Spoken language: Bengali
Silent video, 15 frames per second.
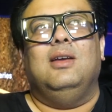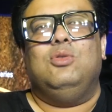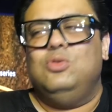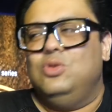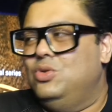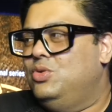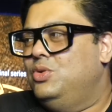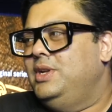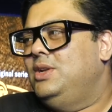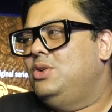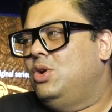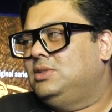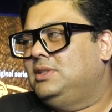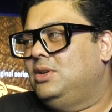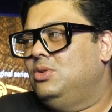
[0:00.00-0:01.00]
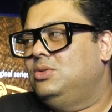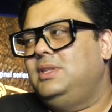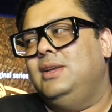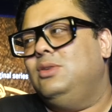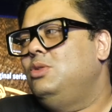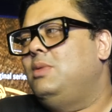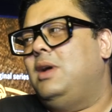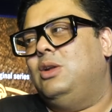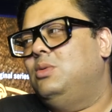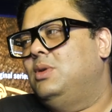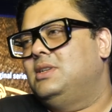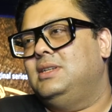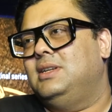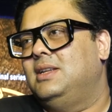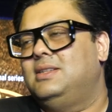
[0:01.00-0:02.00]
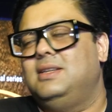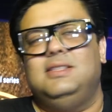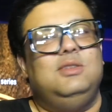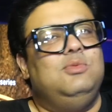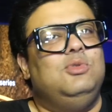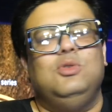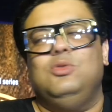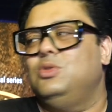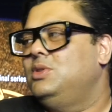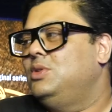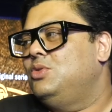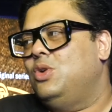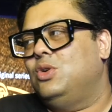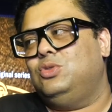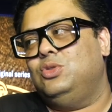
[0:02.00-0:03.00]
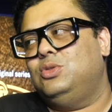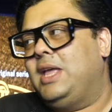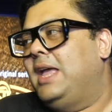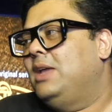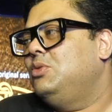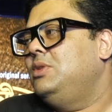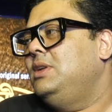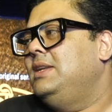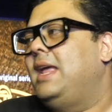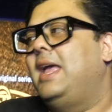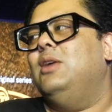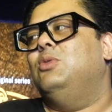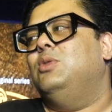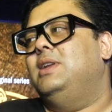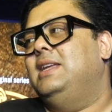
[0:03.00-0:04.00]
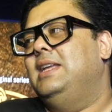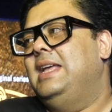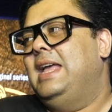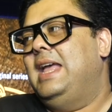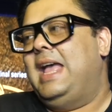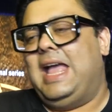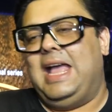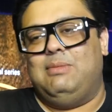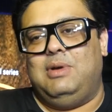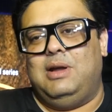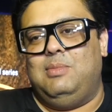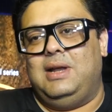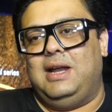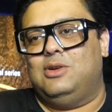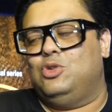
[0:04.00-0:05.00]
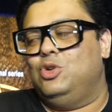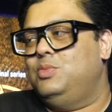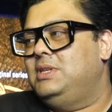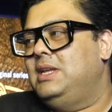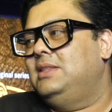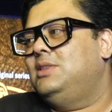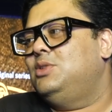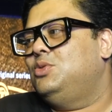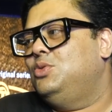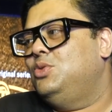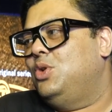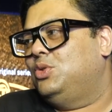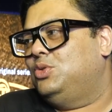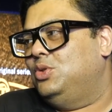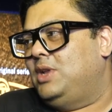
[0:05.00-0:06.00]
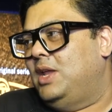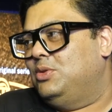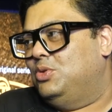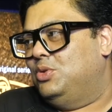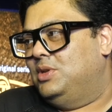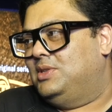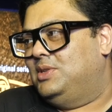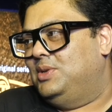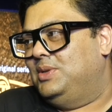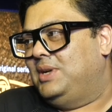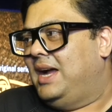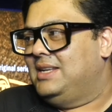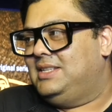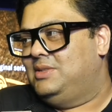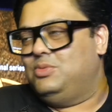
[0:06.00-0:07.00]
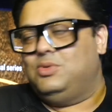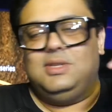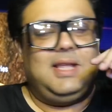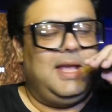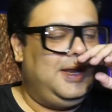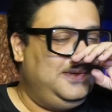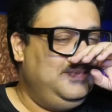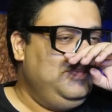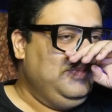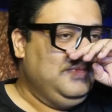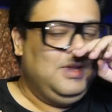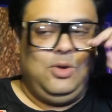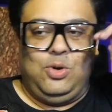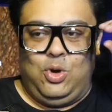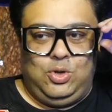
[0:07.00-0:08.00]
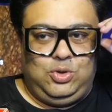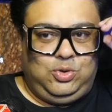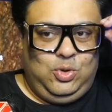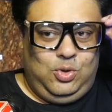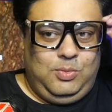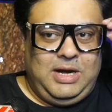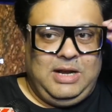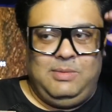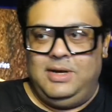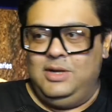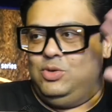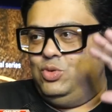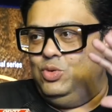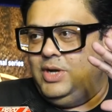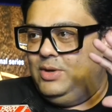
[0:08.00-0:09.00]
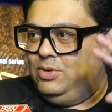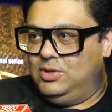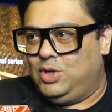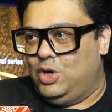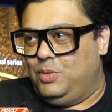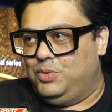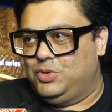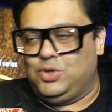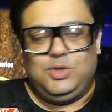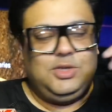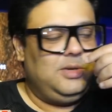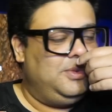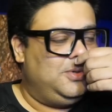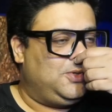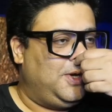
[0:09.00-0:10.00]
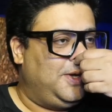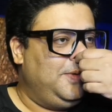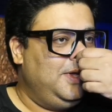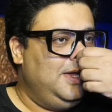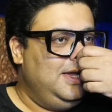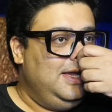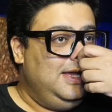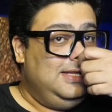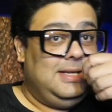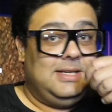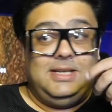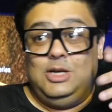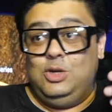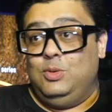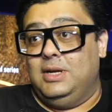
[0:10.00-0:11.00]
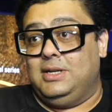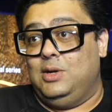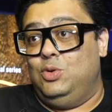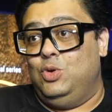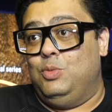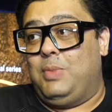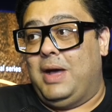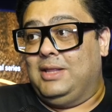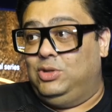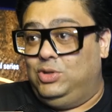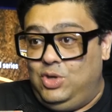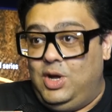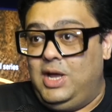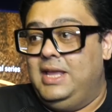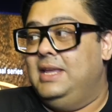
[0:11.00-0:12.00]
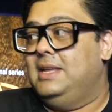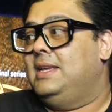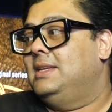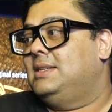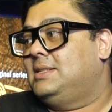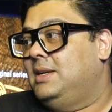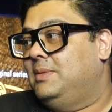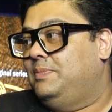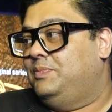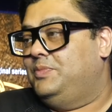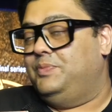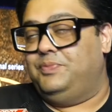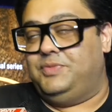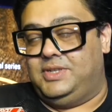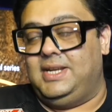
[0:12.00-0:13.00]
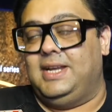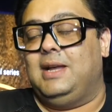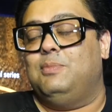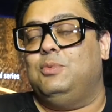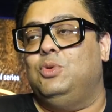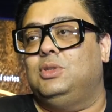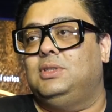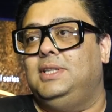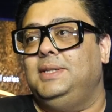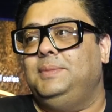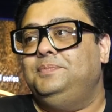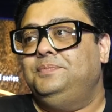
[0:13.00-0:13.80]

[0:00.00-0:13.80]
খুনোখুনি রক্তারক্তি এগুলো ভালোবাসে না সে জীবনে কোনো দিন রক্ত দেয়ও নি নেয়ও নি একবার ব্লাড গ্রুপ জানতে শুধু রক্ত দান করেছিল আর জীবনে দেয় রক্ত মারামারি খুন এগুলো তার অপছন্দের বিষয় সেরকম একটা লোক বাধ্য হয় এই কেসটা টেক আপ করতে